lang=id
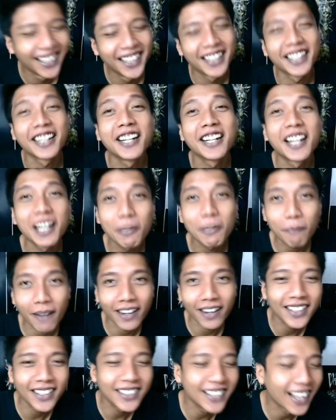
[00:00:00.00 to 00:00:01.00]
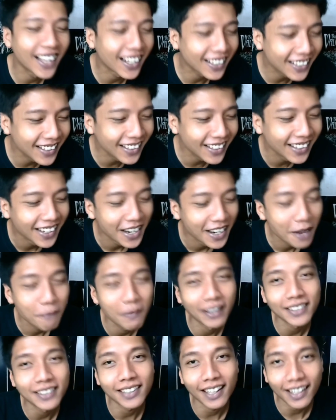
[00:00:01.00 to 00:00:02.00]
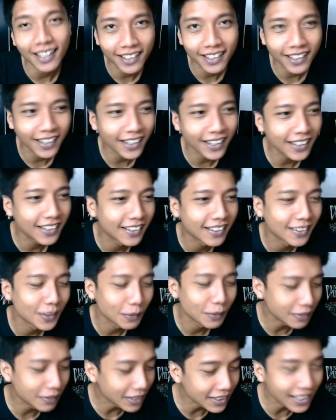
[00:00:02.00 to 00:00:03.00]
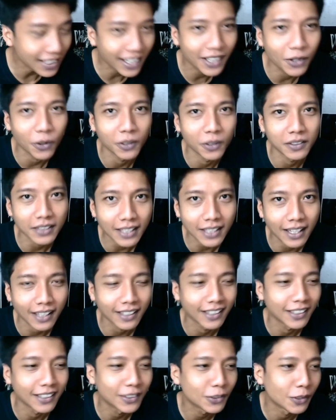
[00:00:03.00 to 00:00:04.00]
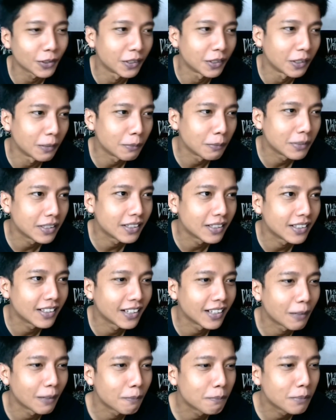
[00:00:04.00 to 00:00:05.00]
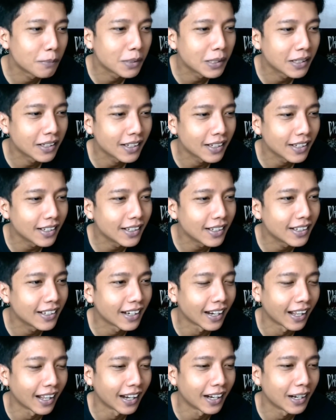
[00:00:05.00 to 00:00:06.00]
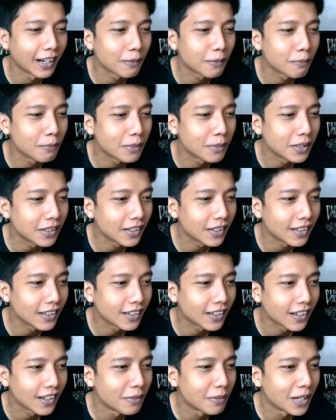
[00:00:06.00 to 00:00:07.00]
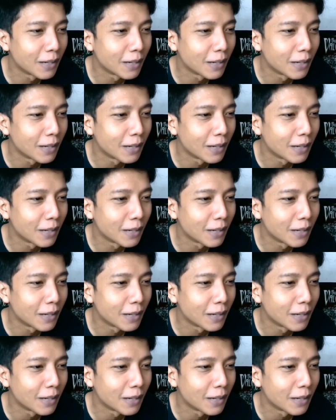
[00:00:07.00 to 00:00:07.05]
ya daripada nyari masalah ya kan mungkin kan nyari kontak gitu lebih lebih inilah lebih